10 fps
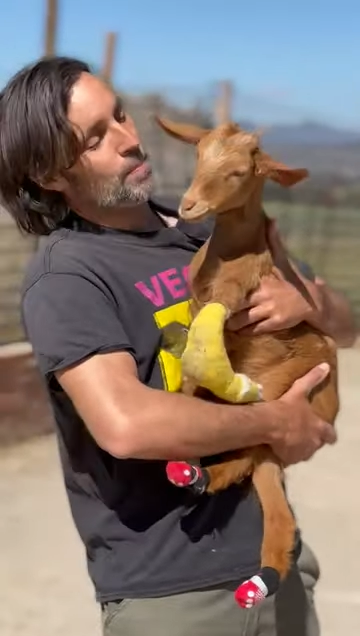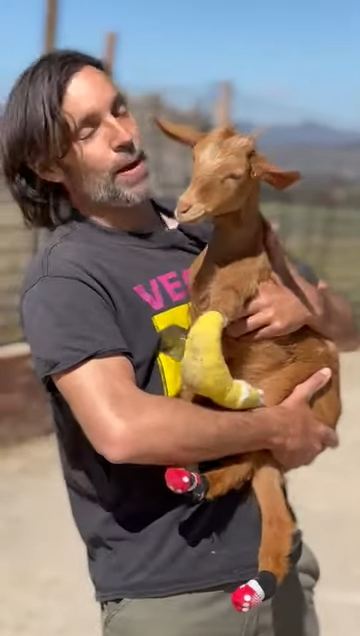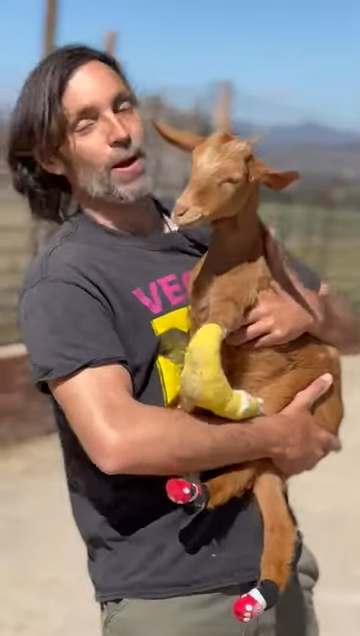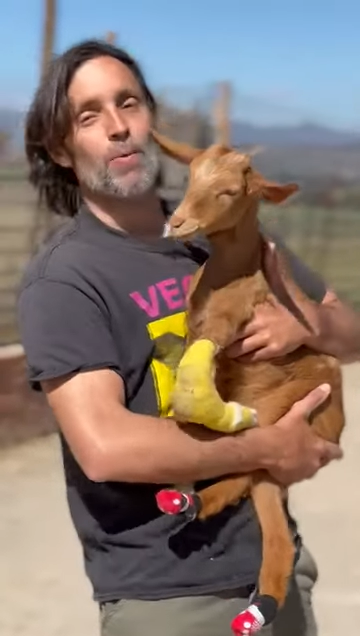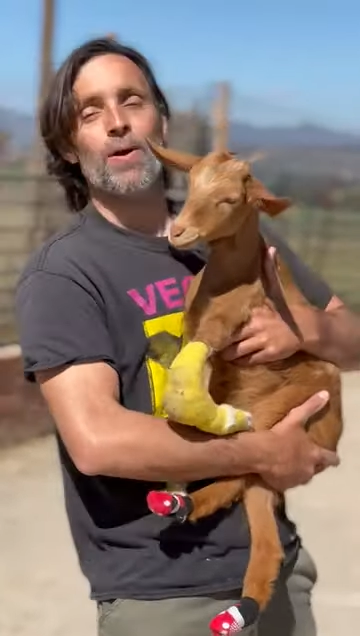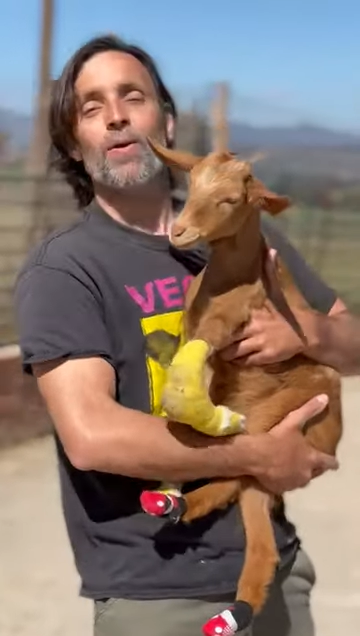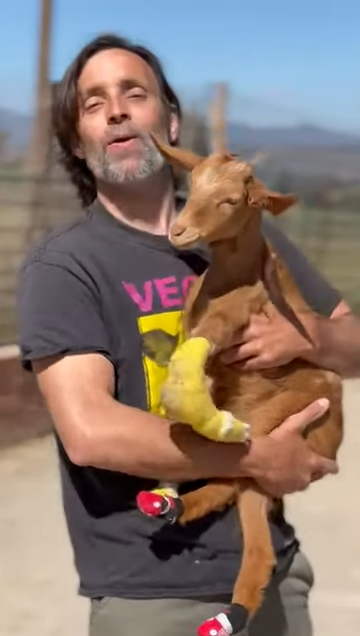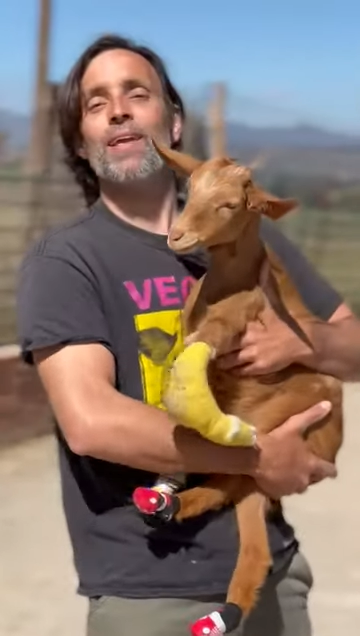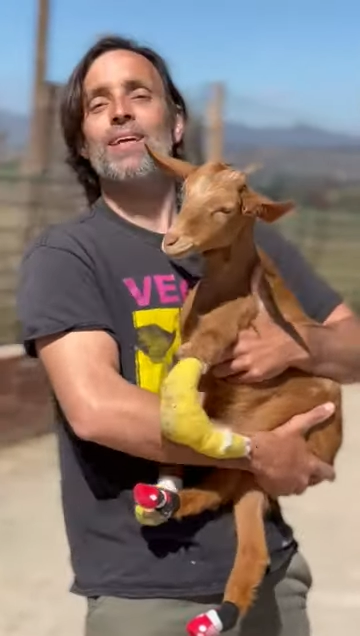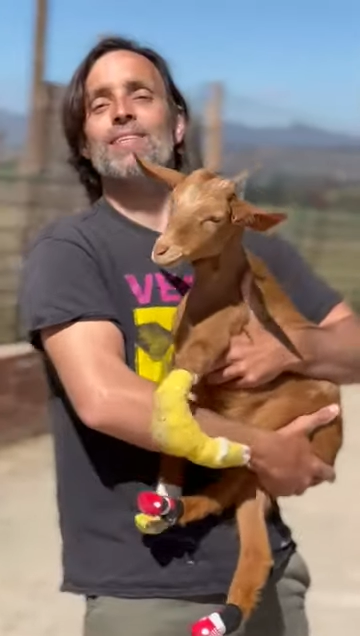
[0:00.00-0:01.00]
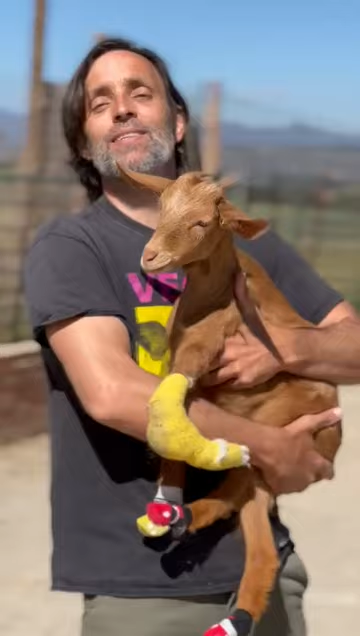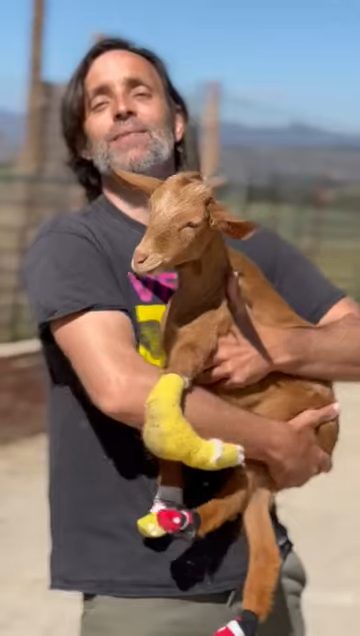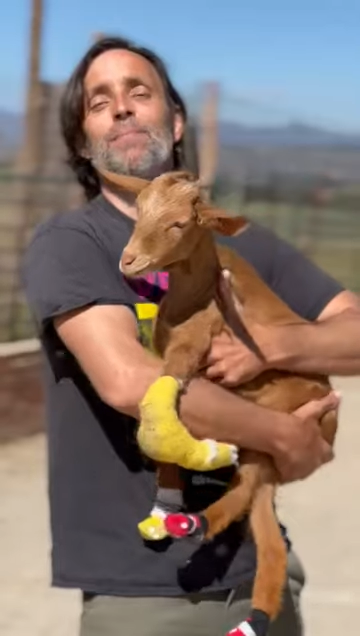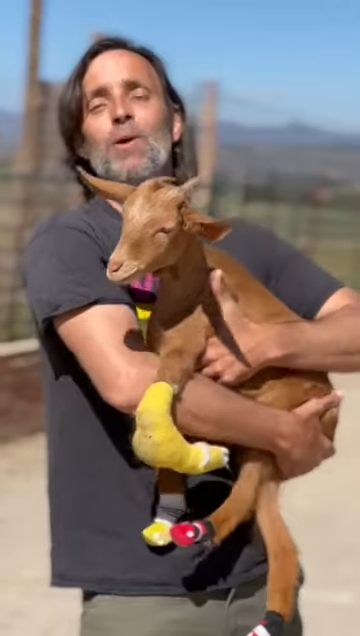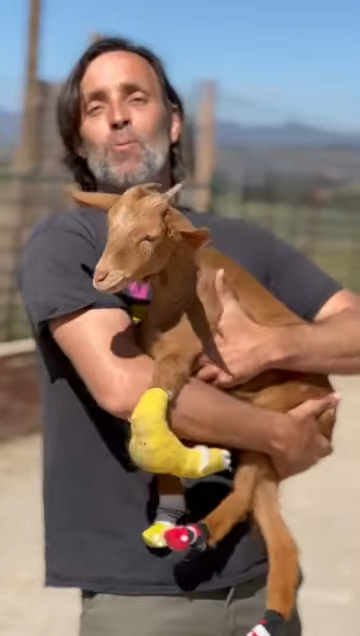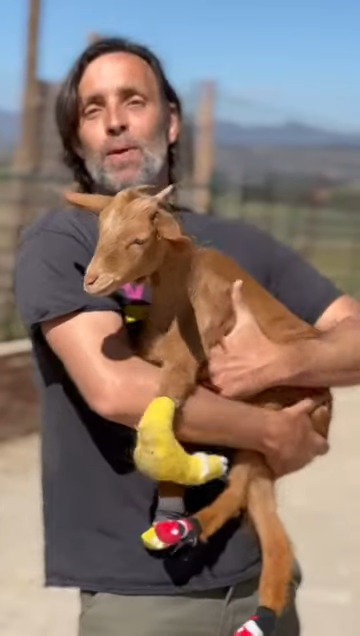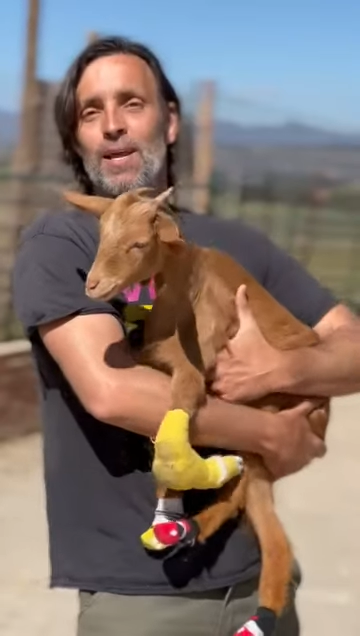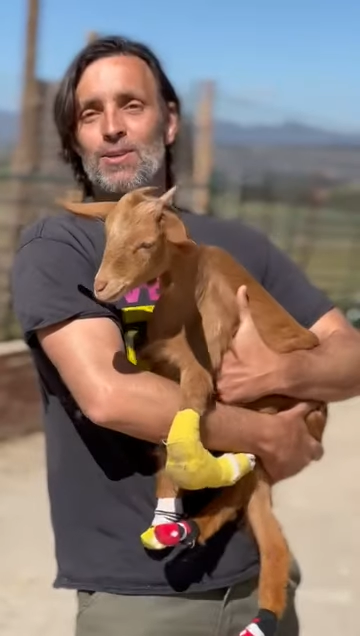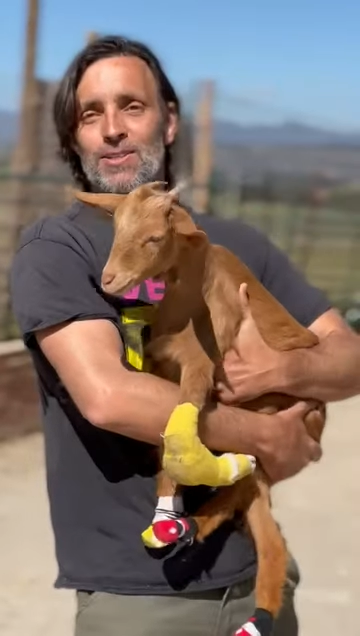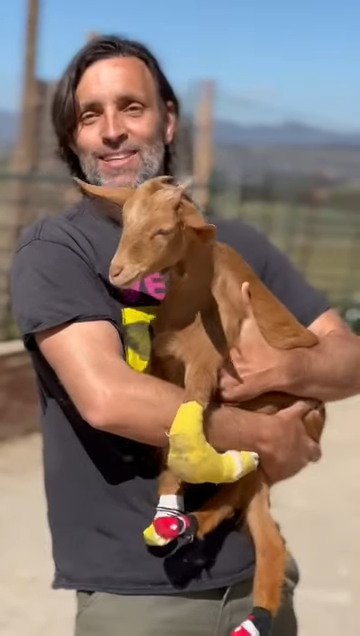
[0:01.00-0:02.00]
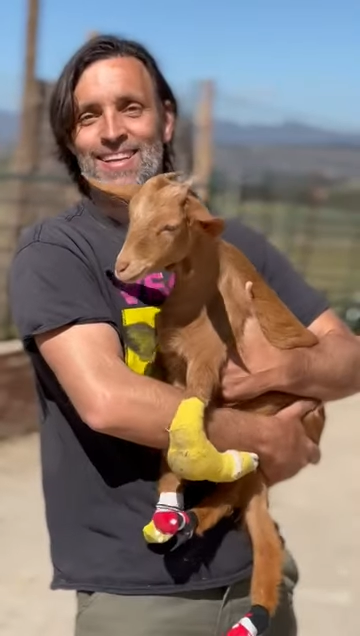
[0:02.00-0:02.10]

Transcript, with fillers: Pero bueno, hoy es mi cumpleaños.